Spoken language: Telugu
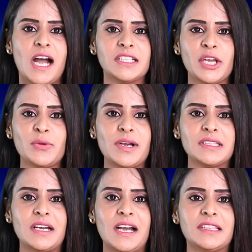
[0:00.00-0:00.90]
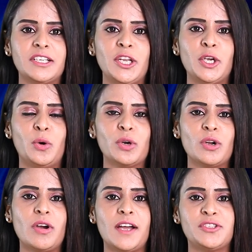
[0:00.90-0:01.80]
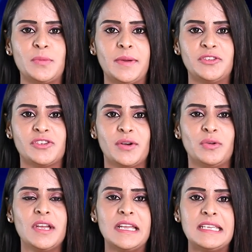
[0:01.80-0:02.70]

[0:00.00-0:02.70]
ఆ తర్వాత అతడిని కోర్టులో హాజరు హాజరుపరిచారు